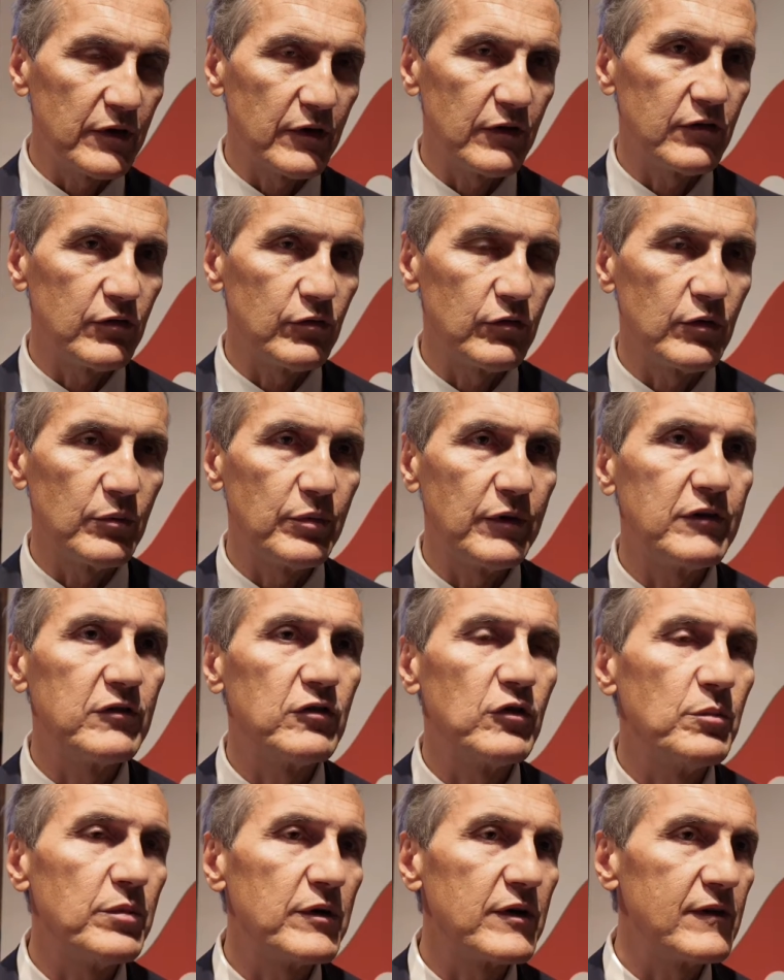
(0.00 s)
perché se uno pensa
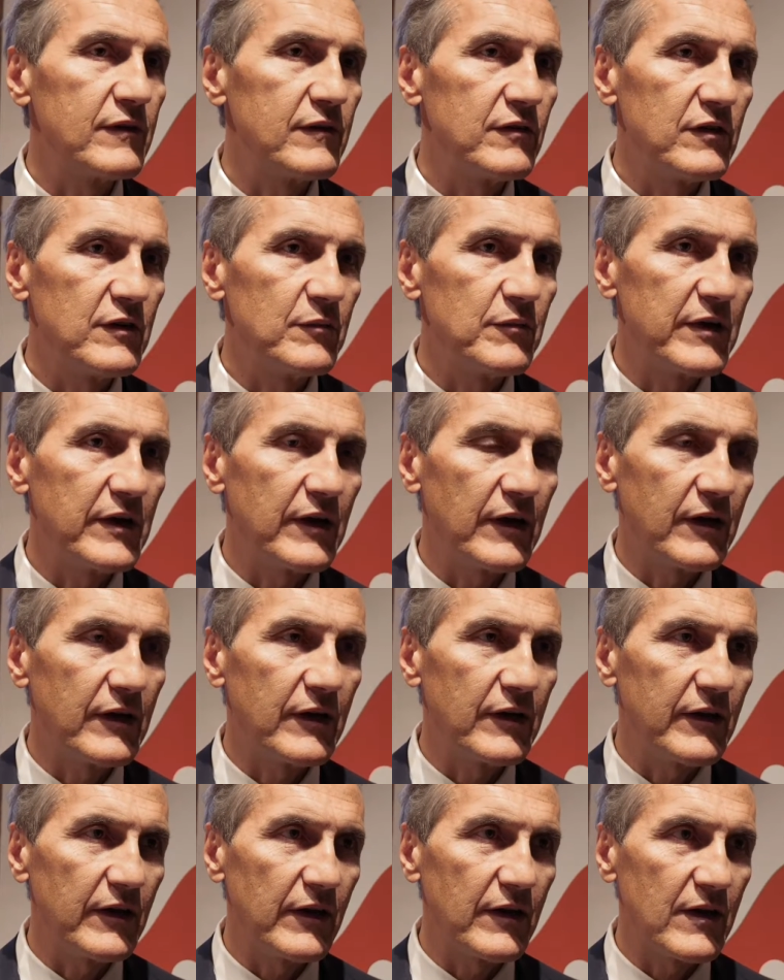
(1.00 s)
all'operazione
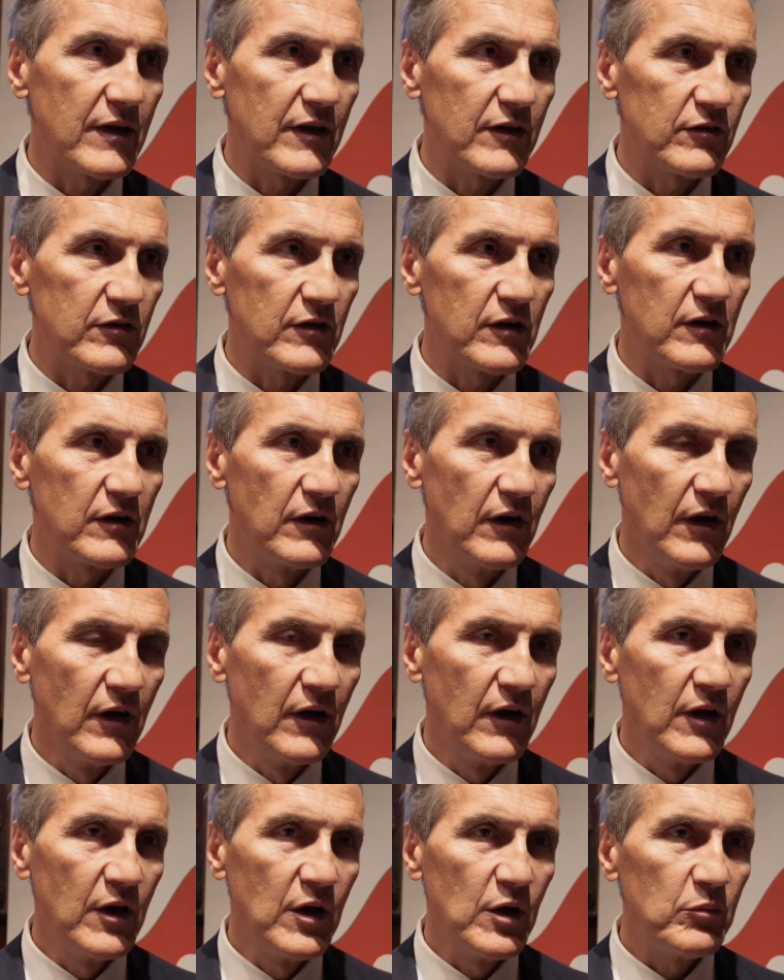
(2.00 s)
americana di Chrysler,
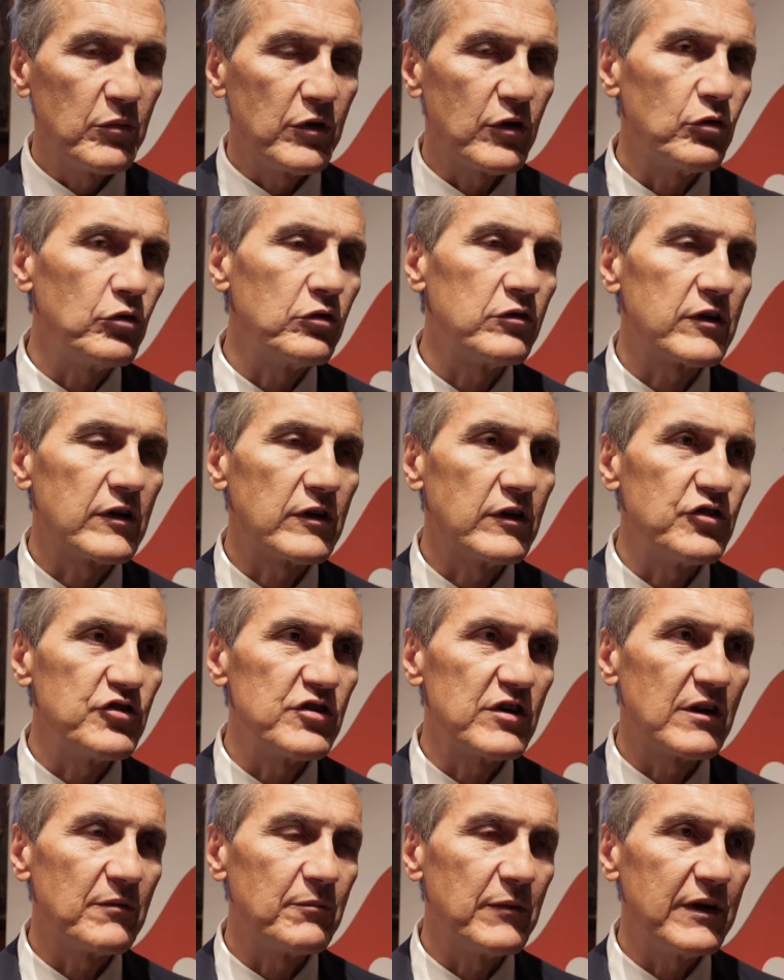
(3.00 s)
per lui
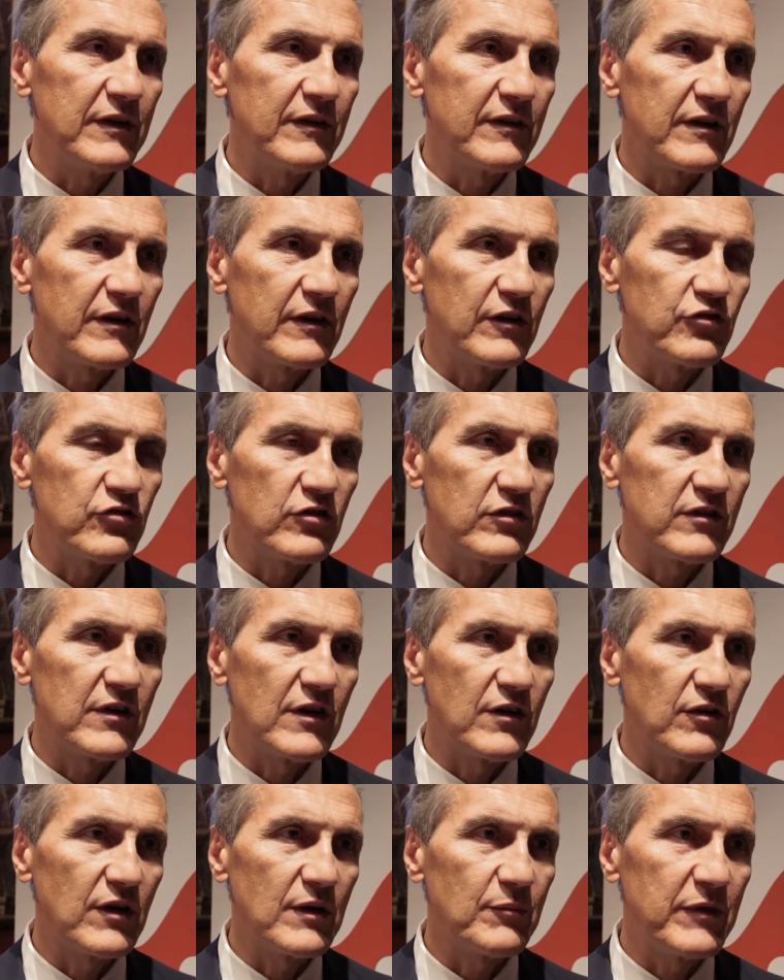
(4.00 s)
strategicamente era
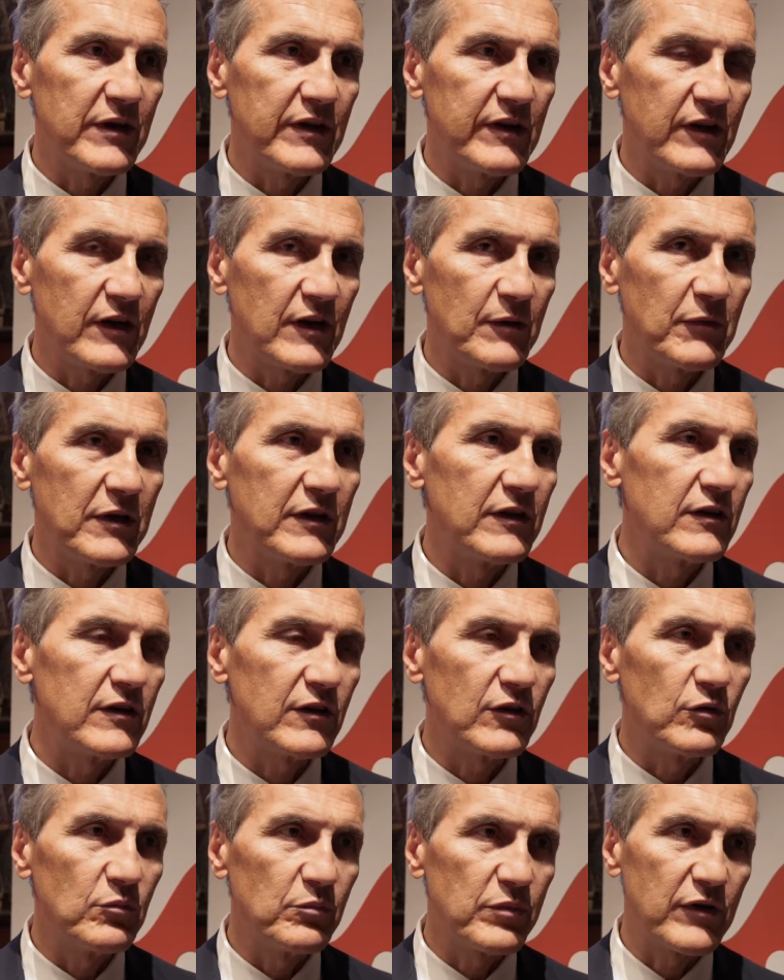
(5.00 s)
necessaria l'America, ma è
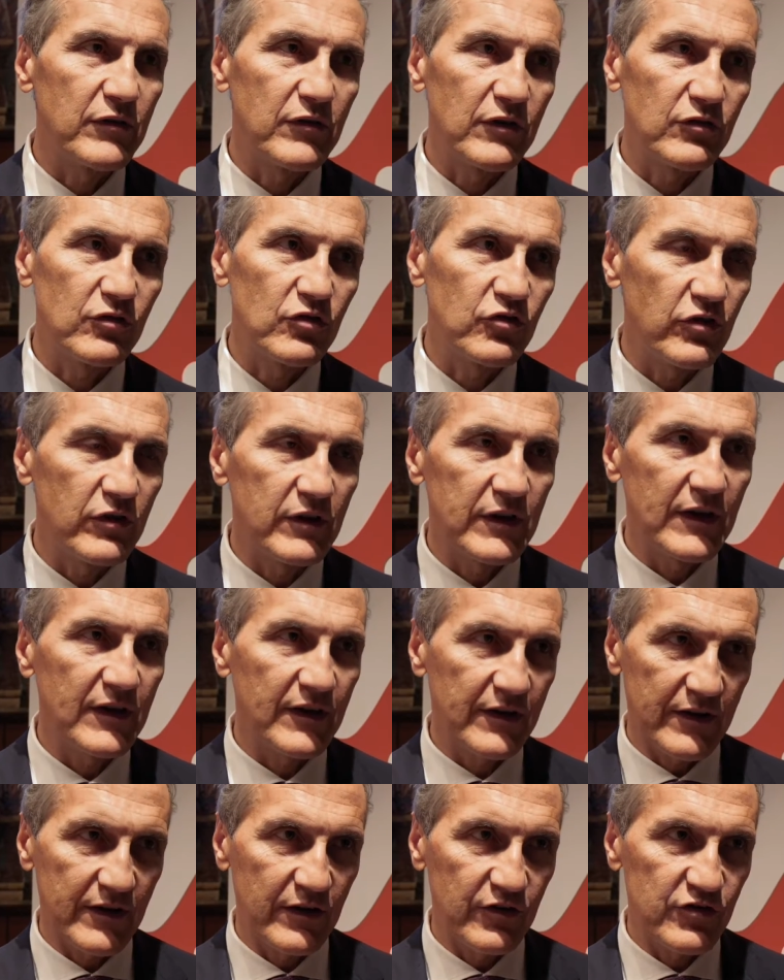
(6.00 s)
andata a comprare una società
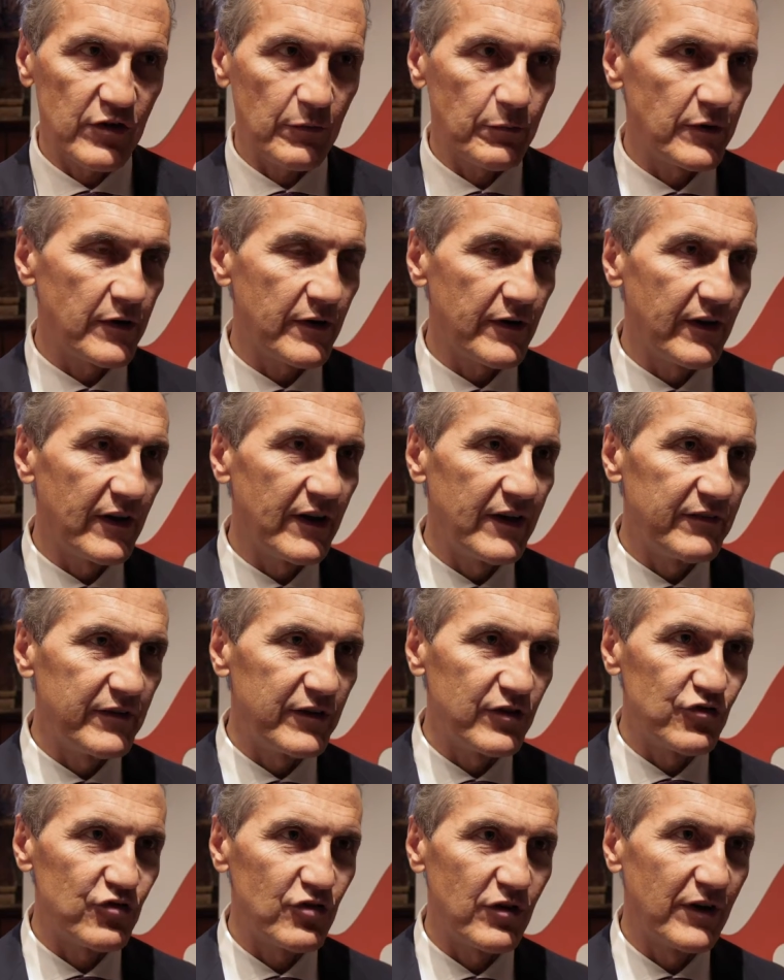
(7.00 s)
che era in Chapter
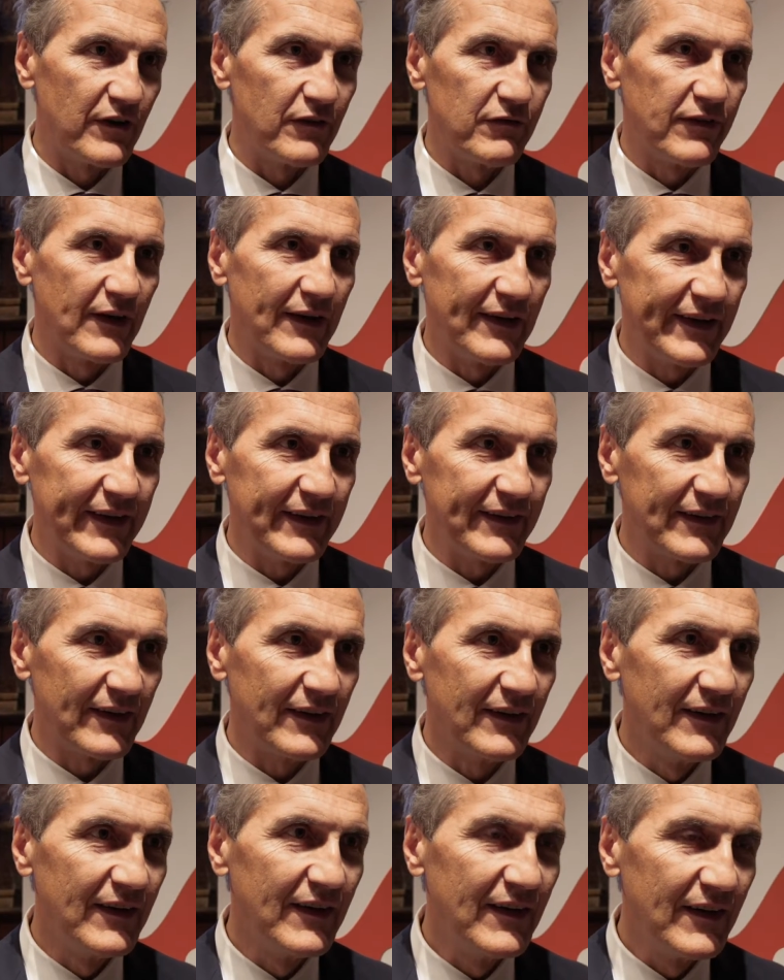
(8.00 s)
11, cioè fallita.